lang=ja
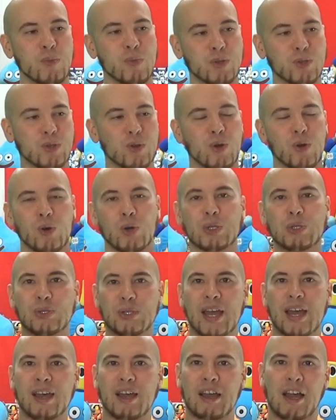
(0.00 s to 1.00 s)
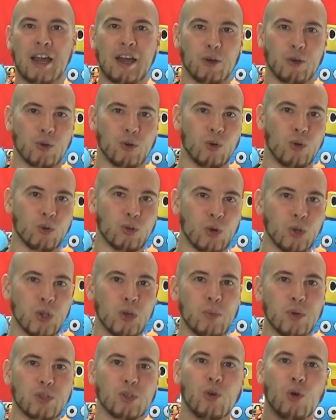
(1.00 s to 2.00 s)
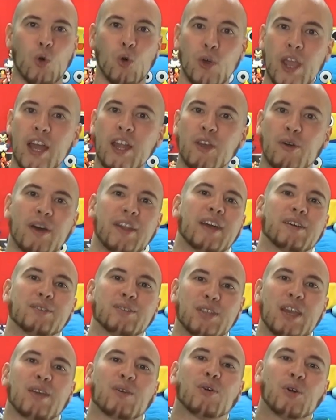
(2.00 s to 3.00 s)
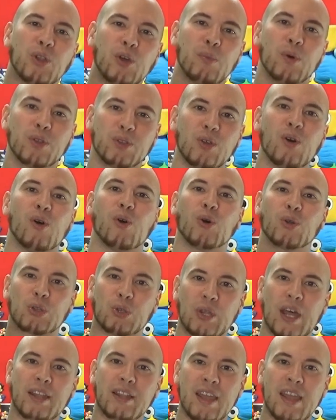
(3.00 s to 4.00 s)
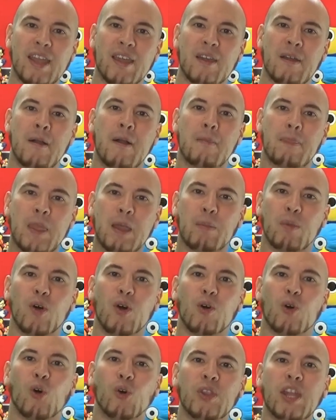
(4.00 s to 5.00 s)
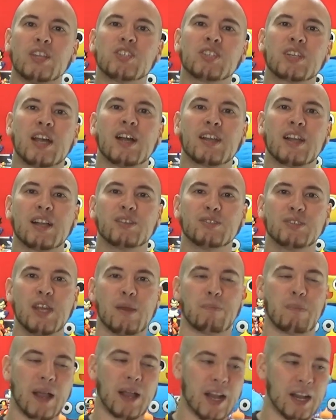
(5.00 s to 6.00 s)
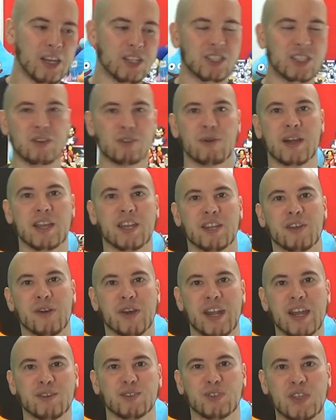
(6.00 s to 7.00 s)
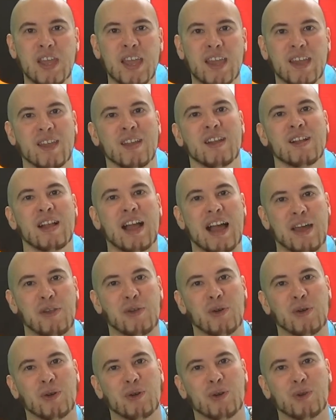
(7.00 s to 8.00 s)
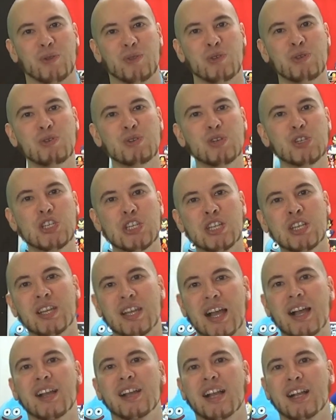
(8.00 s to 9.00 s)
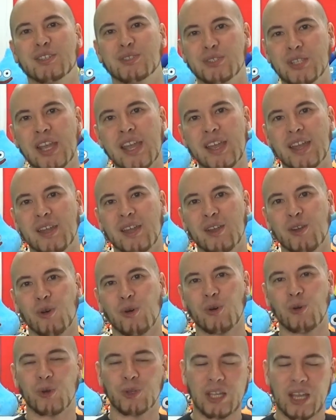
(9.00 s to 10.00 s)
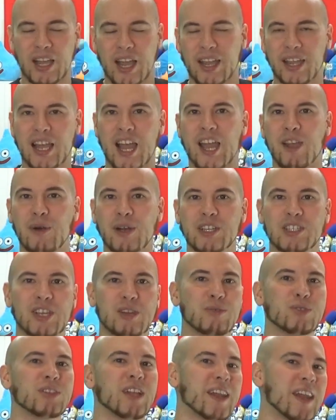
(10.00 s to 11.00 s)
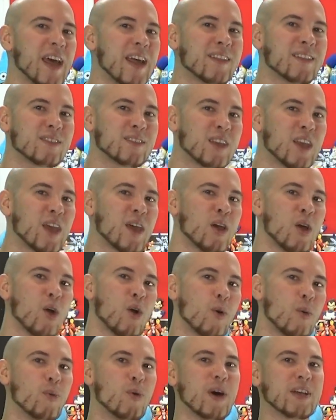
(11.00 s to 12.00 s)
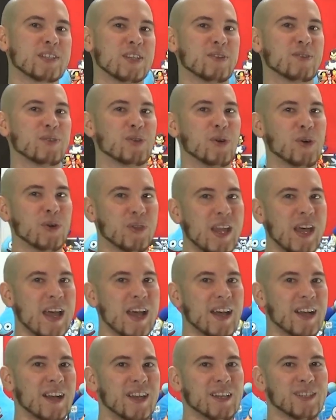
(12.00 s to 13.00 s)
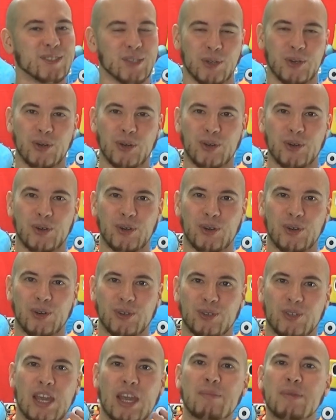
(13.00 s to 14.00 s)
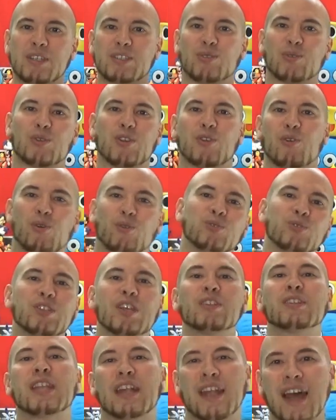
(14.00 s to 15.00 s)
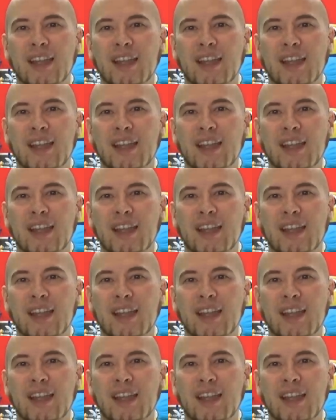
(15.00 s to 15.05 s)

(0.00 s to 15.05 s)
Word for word: と大人子供と親ではなくて子供と大人ででも同じ感覚でバカにしてるわけではなくてあの友人感覚でお互い会話してるんだなって思わせるようなそのケミストリーを生んでたな